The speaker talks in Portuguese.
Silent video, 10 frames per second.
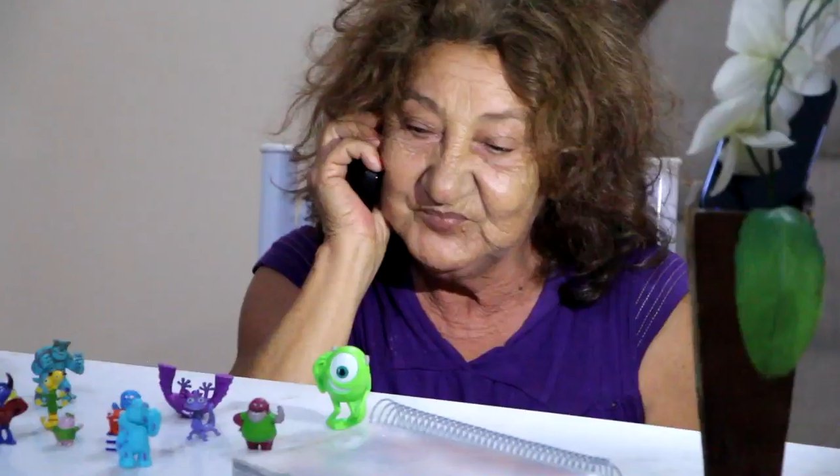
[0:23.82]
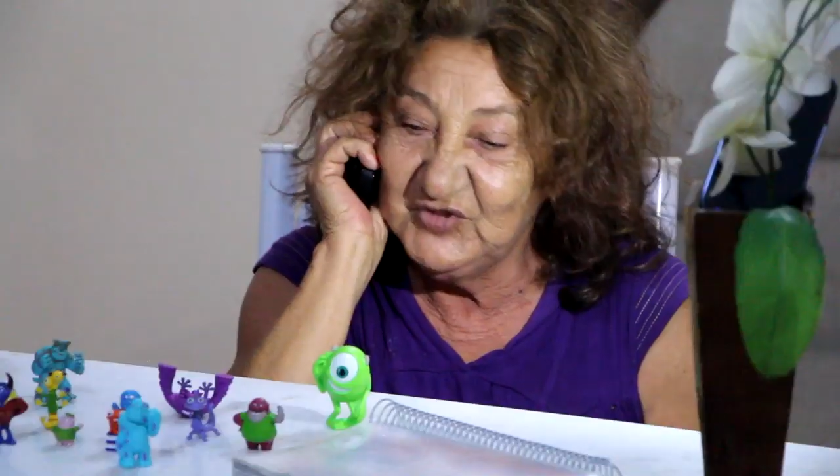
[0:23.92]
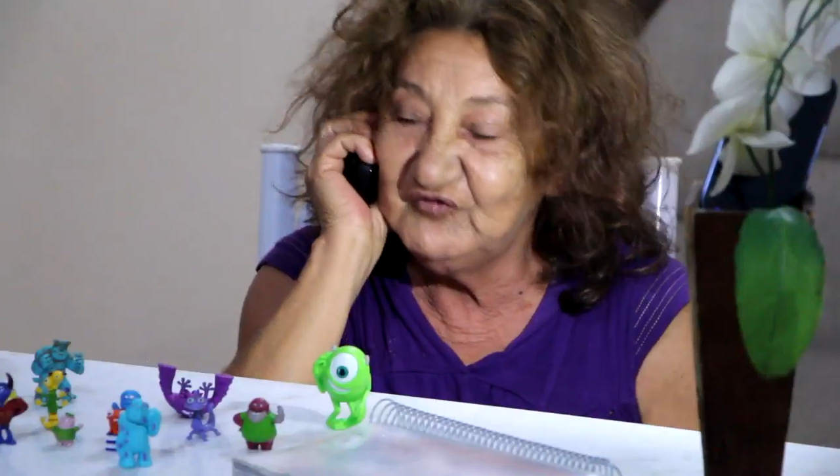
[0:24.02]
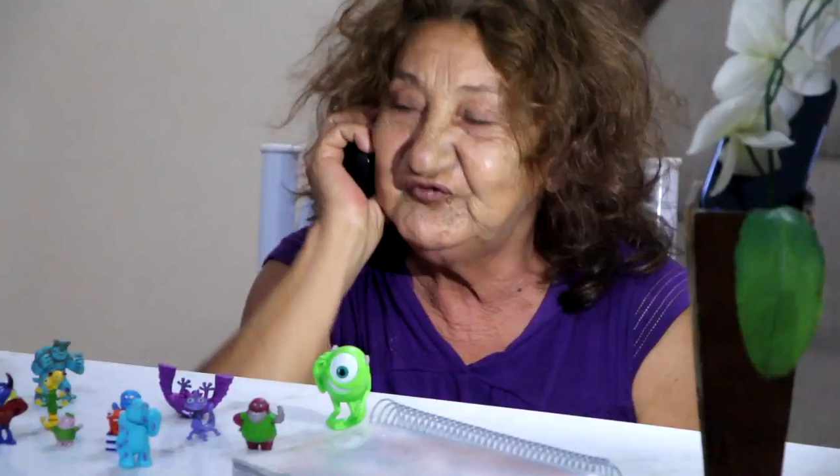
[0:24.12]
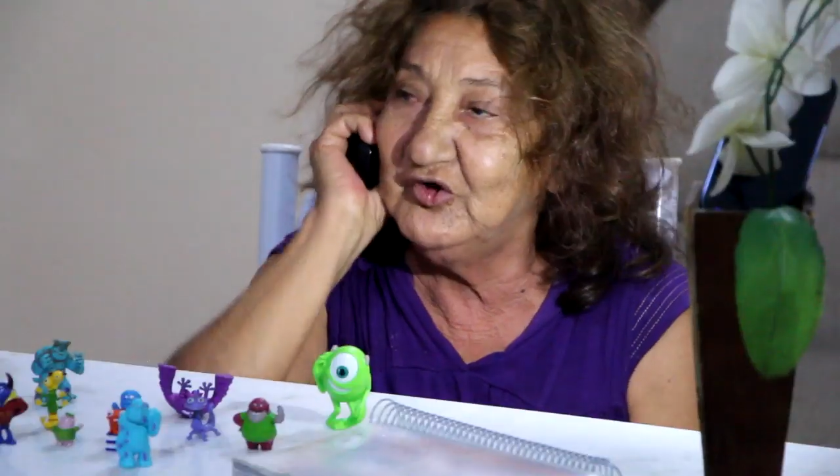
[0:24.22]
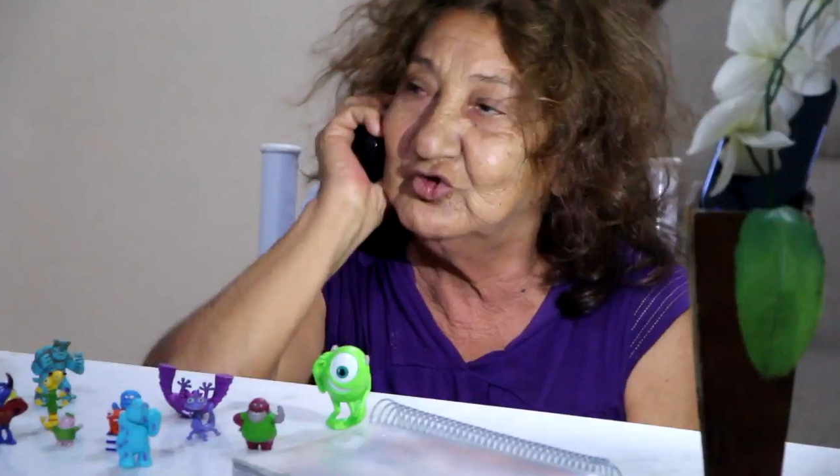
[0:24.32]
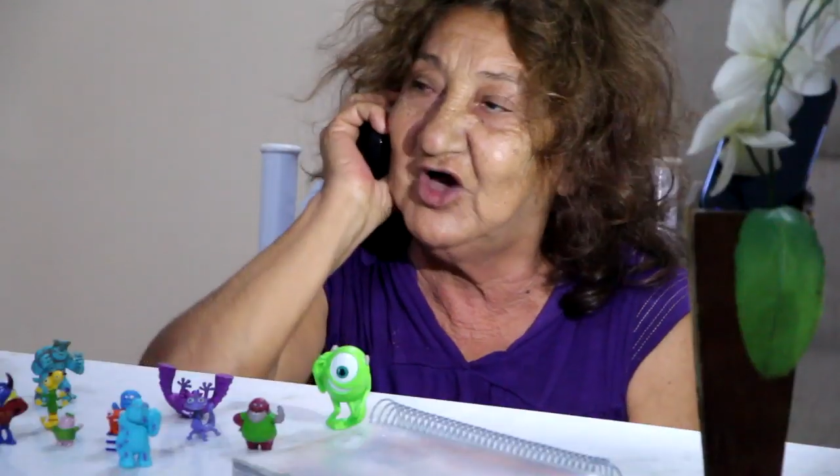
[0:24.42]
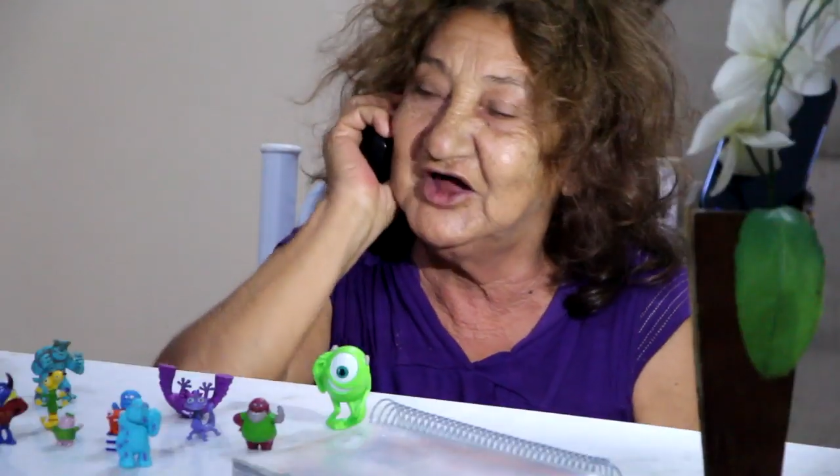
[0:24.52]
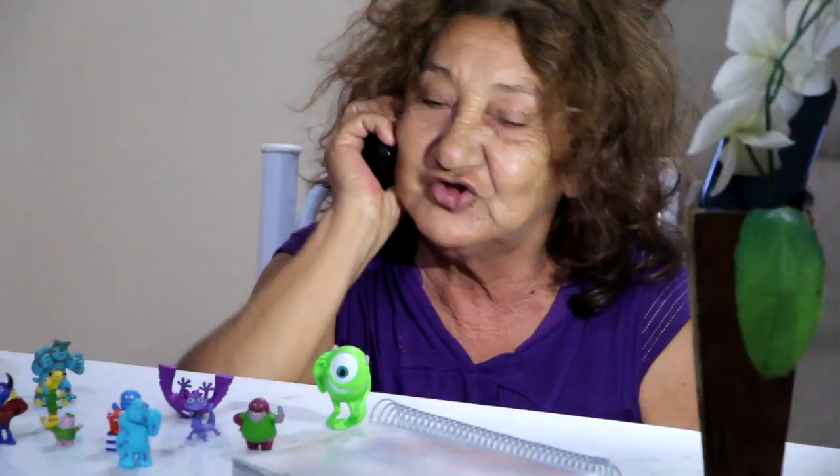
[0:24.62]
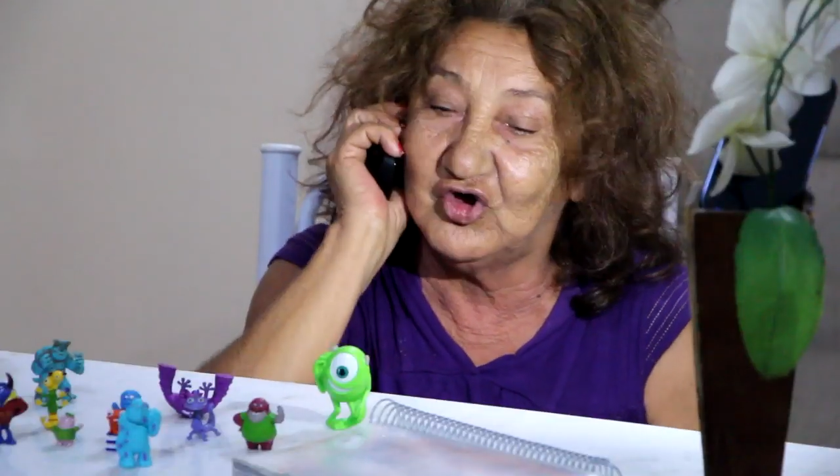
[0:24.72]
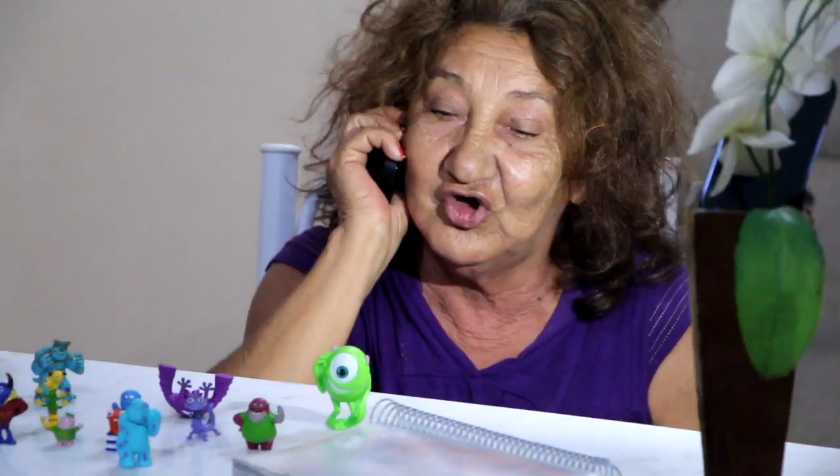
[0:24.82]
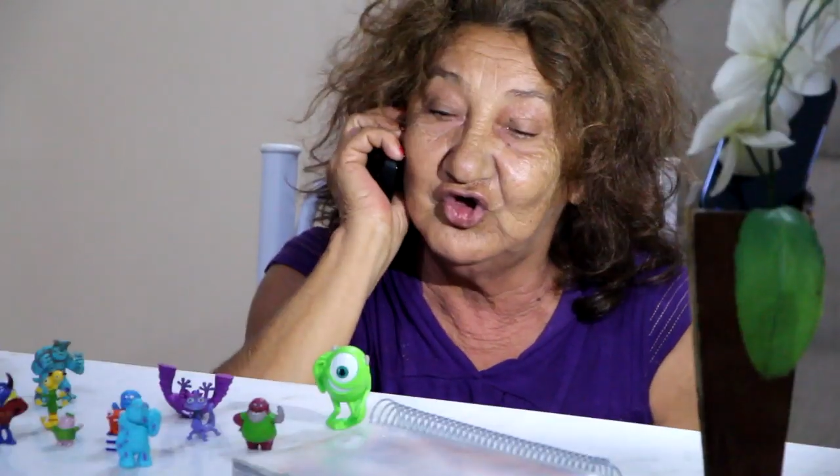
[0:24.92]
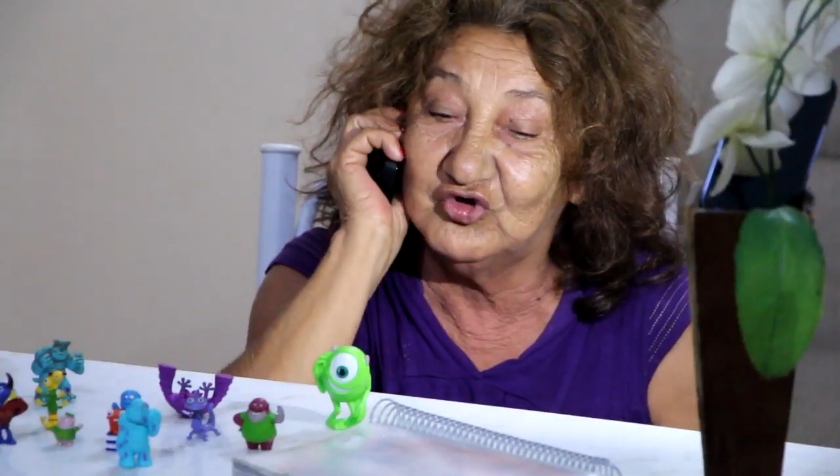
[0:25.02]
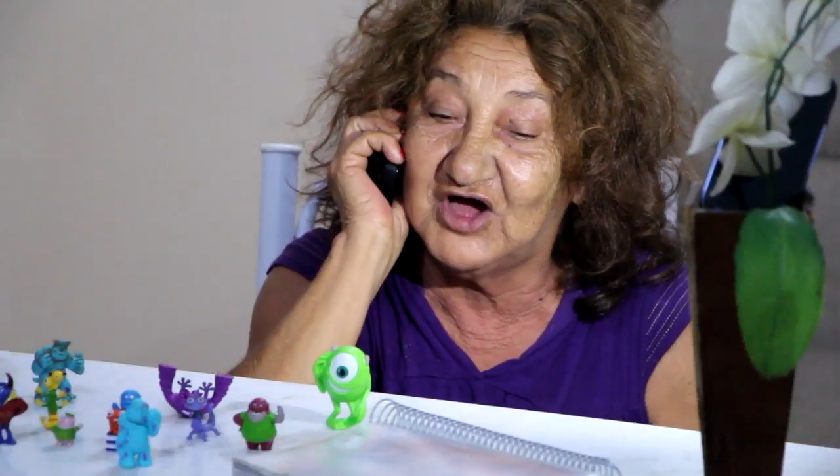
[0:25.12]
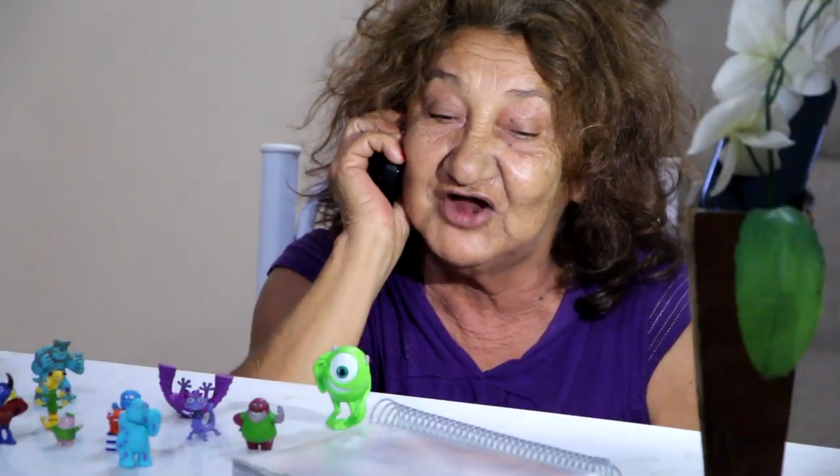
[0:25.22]
Meu filho, eu garanto,
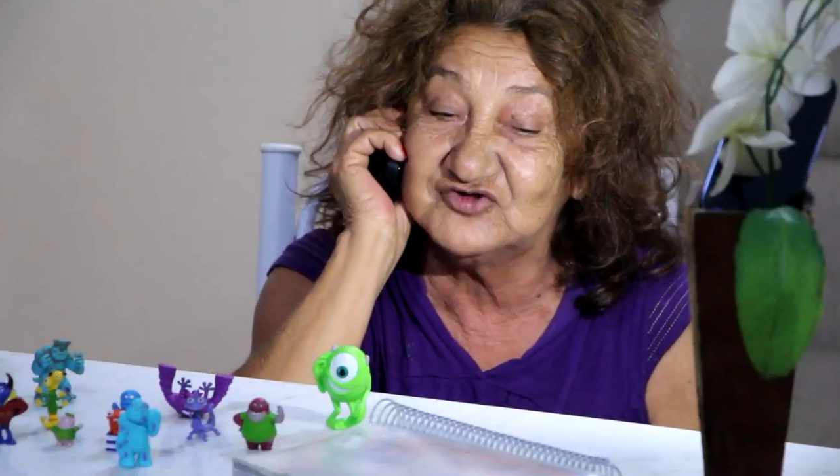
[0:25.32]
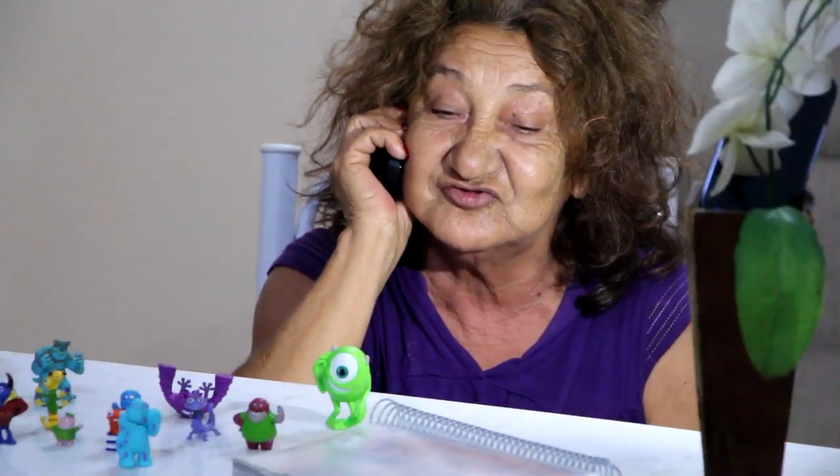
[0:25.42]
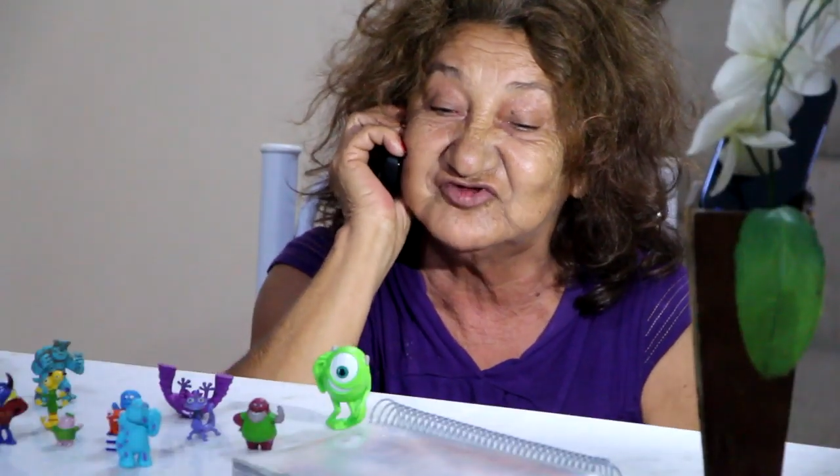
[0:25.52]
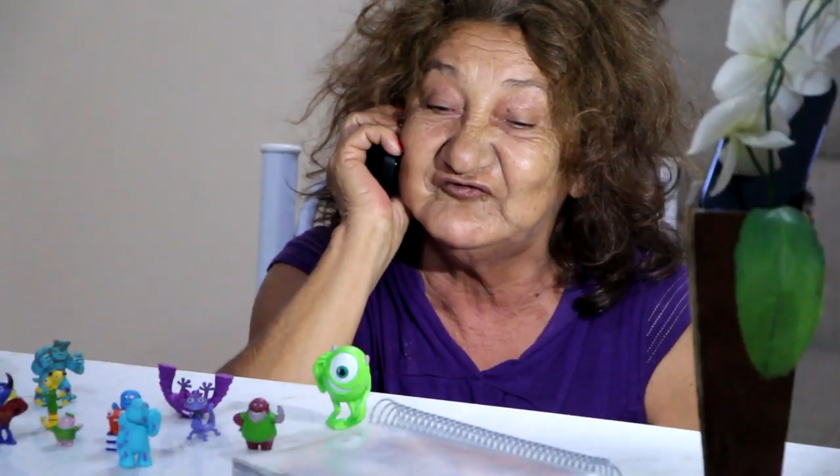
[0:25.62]
eu garanto